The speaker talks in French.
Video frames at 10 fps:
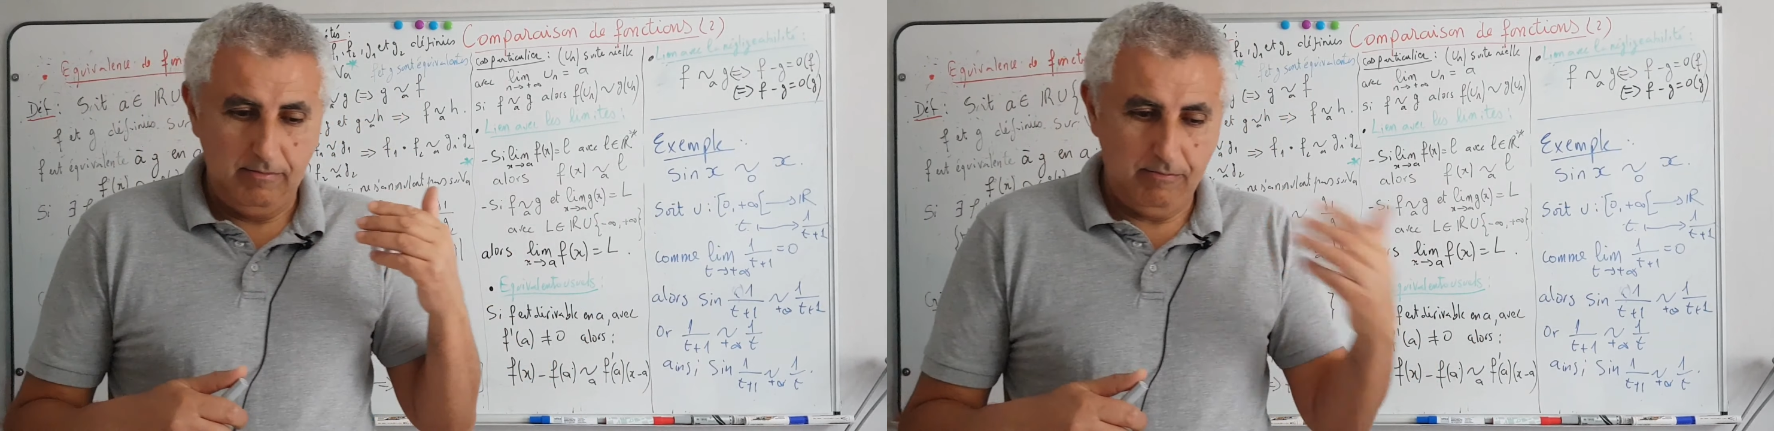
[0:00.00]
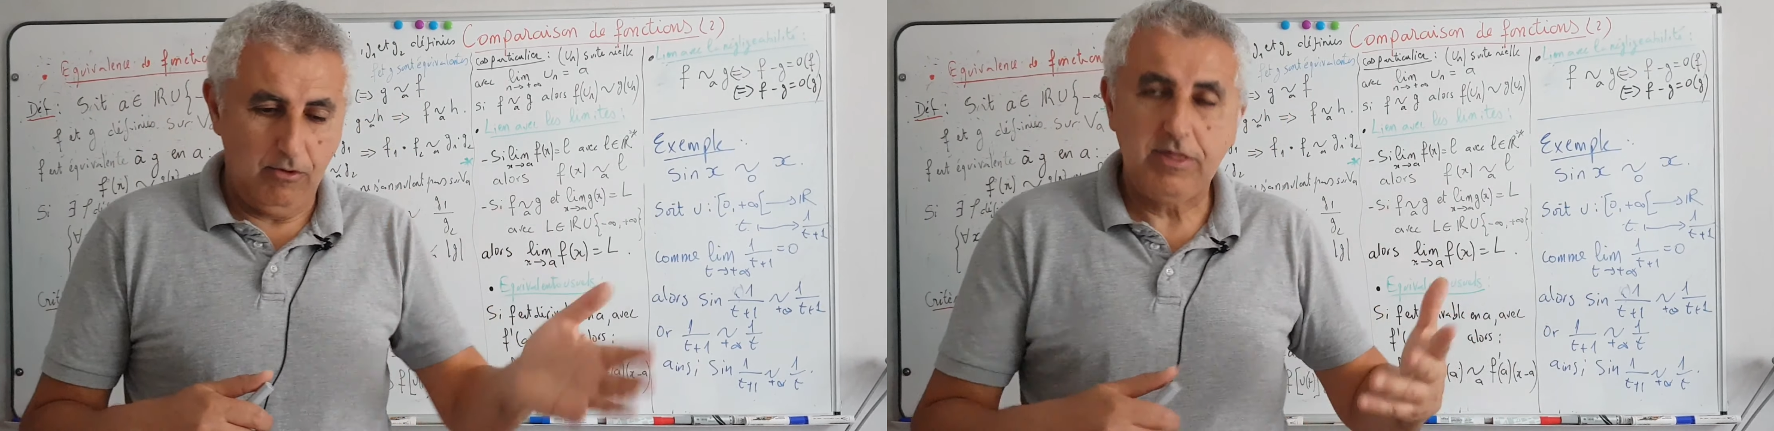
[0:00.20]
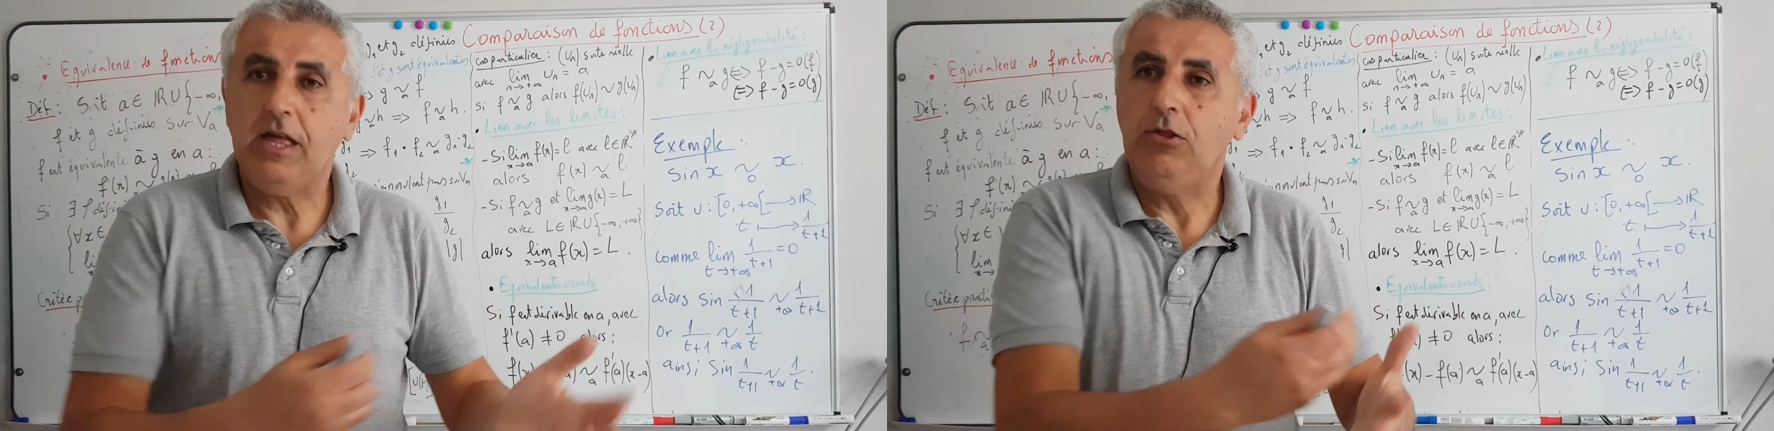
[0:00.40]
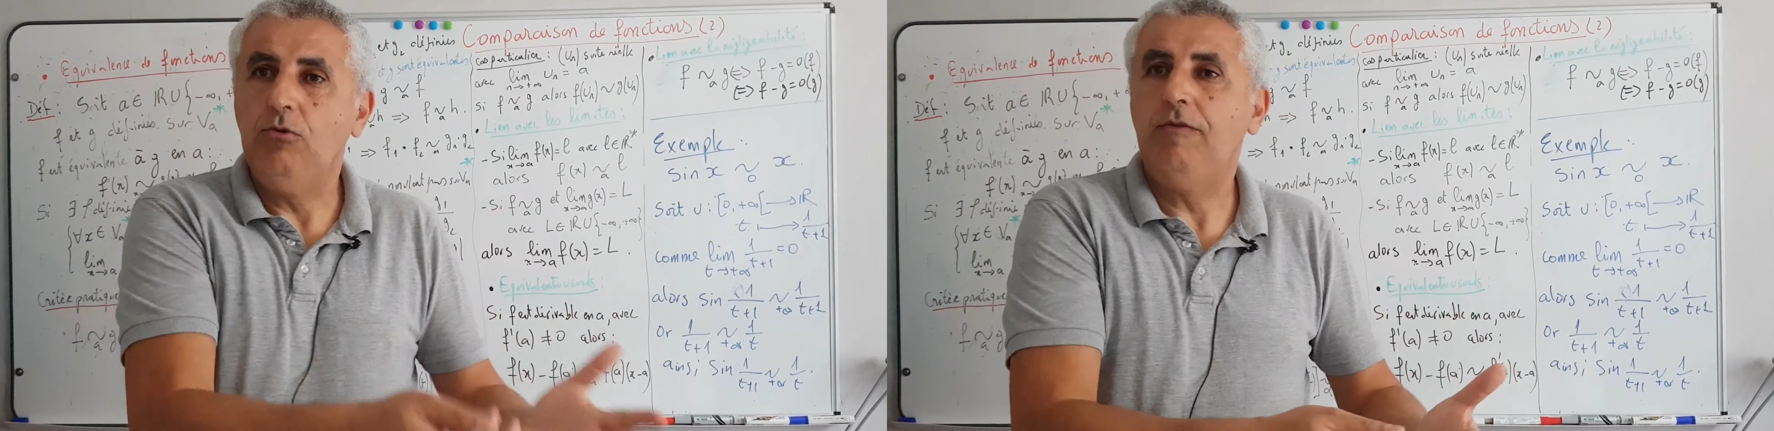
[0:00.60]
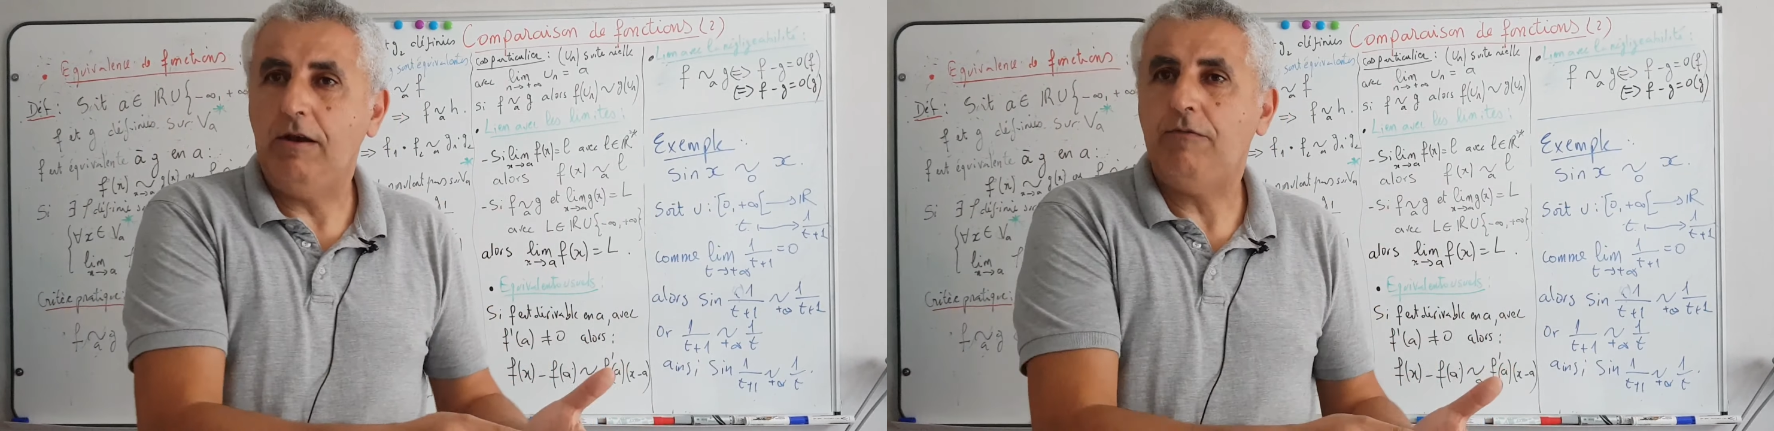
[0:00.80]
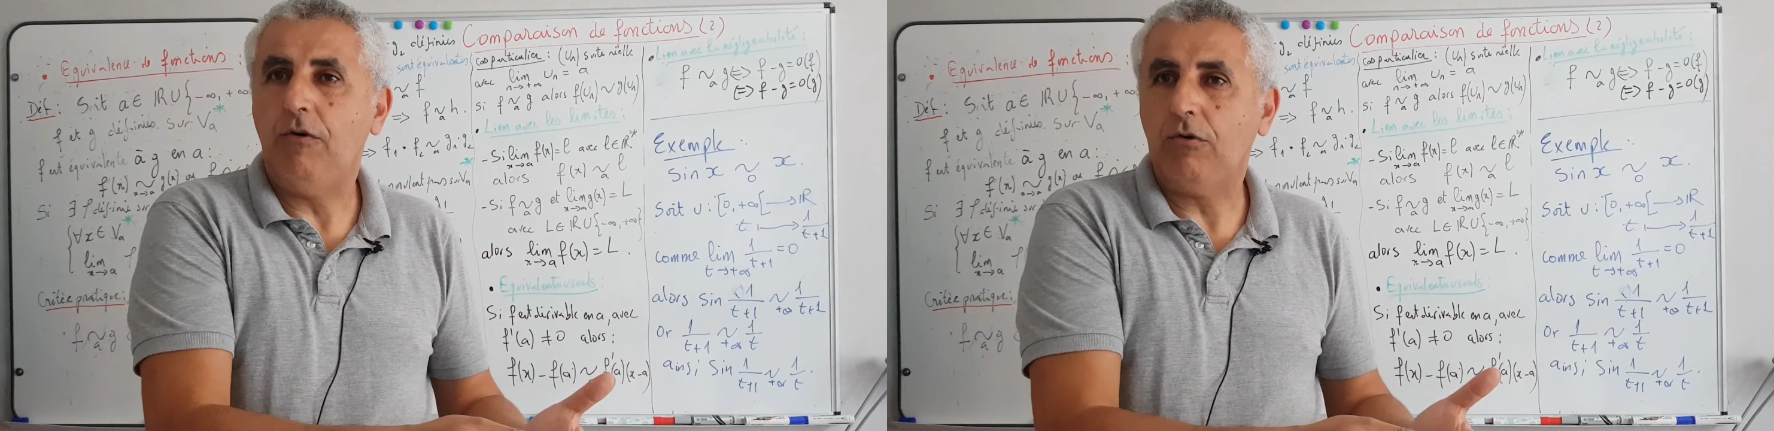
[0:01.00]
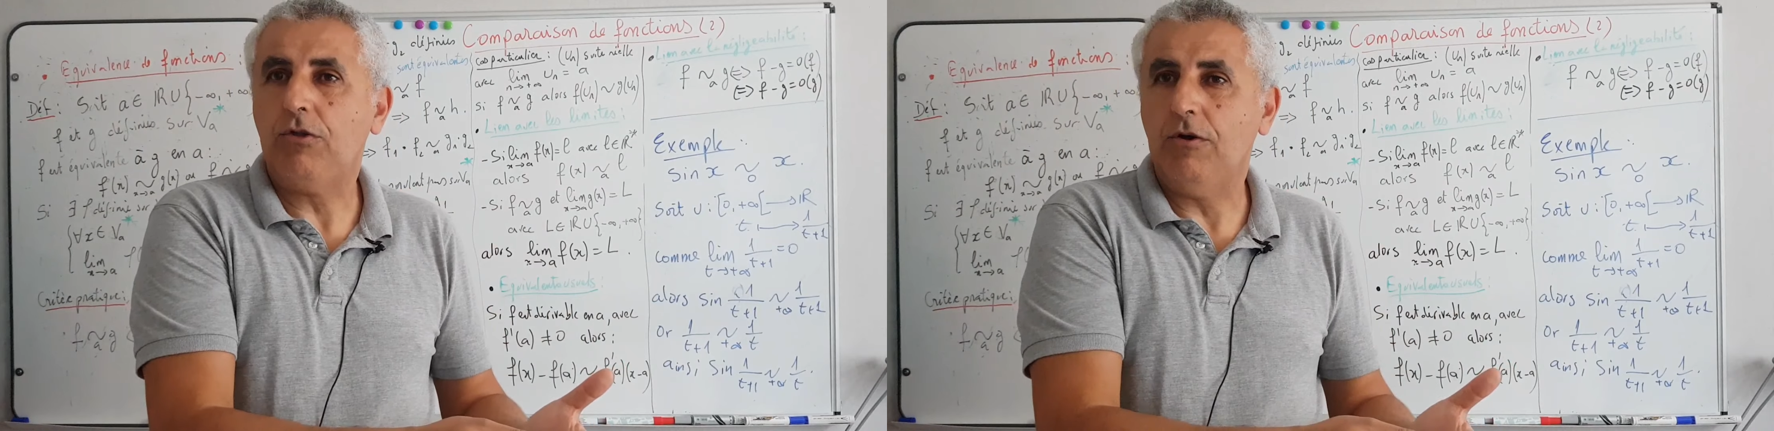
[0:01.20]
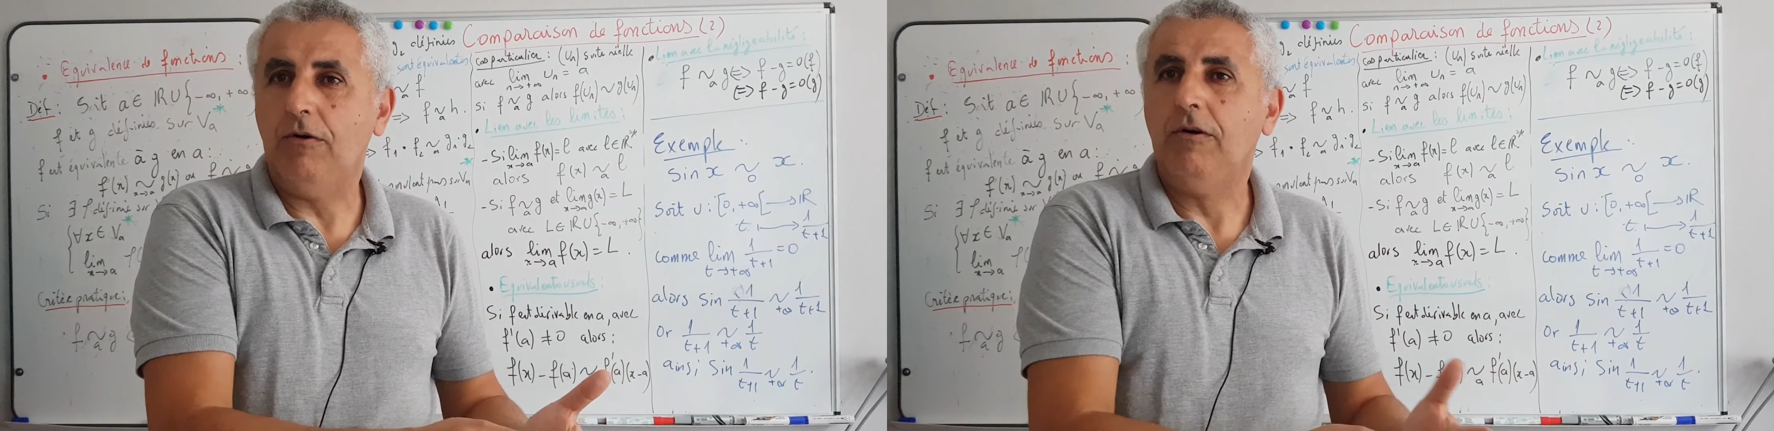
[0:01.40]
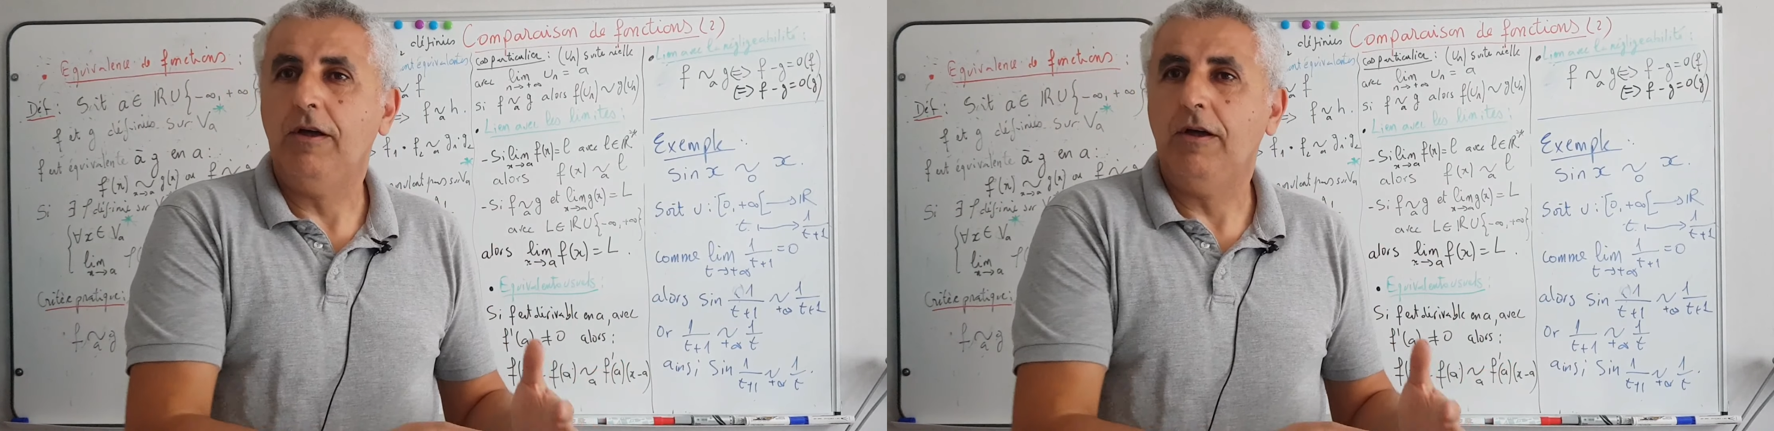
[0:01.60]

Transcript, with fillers: pour cette nouvelle fonction,